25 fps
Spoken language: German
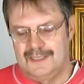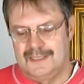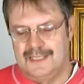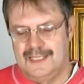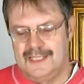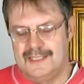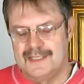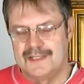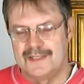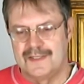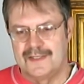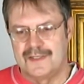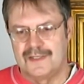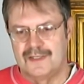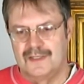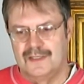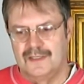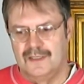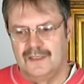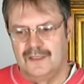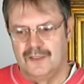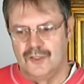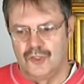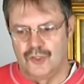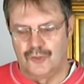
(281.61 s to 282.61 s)
ganz
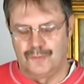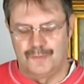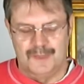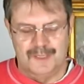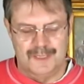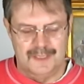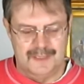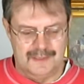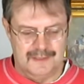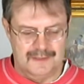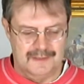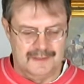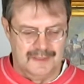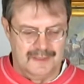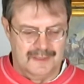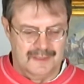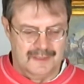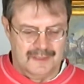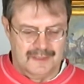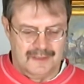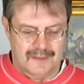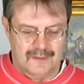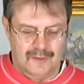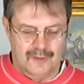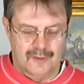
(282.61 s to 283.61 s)
schwer,
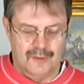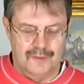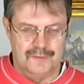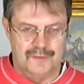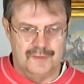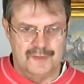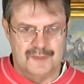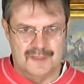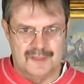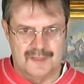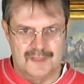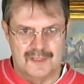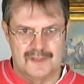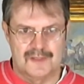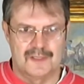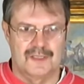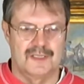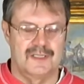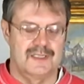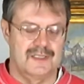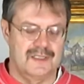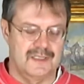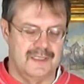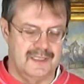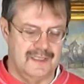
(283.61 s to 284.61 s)
oft das
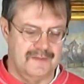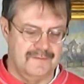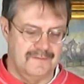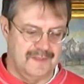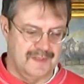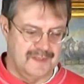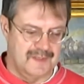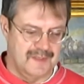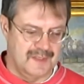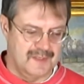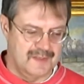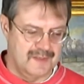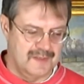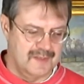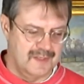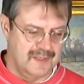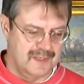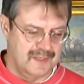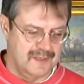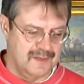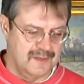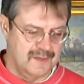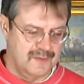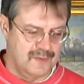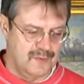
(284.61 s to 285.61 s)
richtige
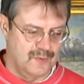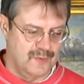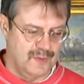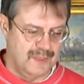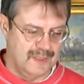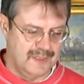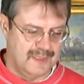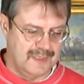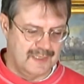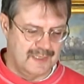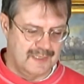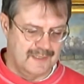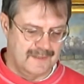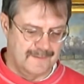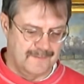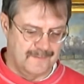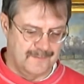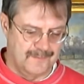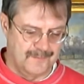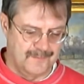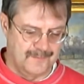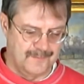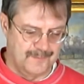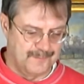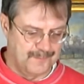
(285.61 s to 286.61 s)
Wasserzeichen zu erkennen